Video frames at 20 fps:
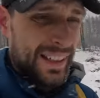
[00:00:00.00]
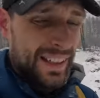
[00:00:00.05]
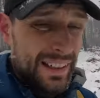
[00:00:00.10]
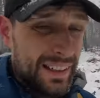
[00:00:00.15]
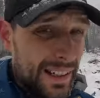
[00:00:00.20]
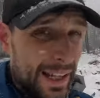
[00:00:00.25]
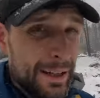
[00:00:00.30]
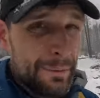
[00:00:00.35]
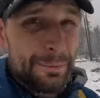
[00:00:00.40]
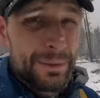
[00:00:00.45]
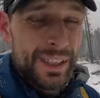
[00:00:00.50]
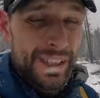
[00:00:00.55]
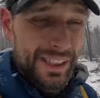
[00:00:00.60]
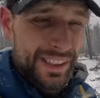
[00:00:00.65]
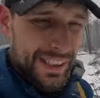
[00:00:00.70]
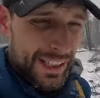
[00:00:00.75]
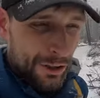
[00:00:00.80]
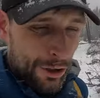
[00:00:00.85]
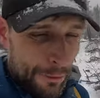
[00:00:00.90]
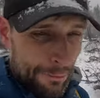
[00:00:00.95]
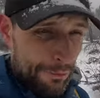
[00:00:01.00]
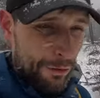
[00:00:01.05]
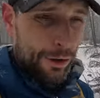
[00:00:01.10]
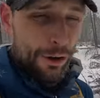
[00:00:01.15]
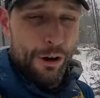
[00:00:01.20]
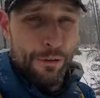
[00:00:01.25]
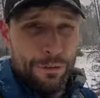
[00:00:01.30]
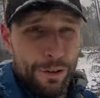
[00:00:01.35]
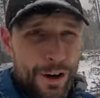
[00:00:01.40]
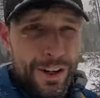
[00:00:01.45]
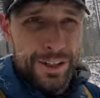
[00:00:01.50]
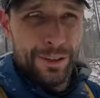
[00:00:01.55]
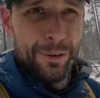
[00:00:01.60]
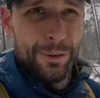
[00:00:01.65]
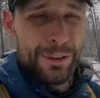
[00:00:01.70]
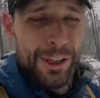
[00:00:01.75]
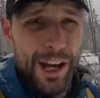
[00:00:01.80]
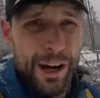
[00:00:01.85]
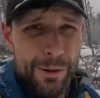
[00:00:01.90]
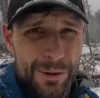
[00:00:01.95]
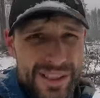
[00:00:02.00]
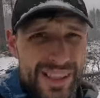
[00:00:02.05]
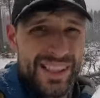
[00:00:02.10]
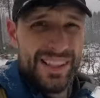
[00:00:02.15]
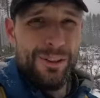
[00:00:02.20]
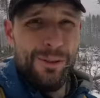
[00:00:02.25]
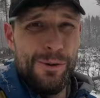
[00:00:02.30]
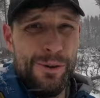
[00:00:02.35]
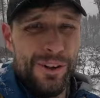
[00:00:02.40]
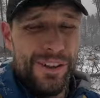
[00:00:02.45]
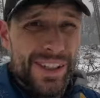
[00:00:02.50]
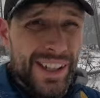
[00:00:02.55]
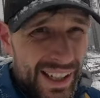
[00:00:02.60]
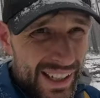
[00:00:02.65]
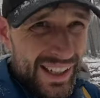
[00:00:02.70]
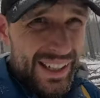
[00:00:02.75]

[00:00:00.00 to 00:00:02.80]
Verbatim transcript: Nehmt die Kopfhörer von oder aus den Ohren,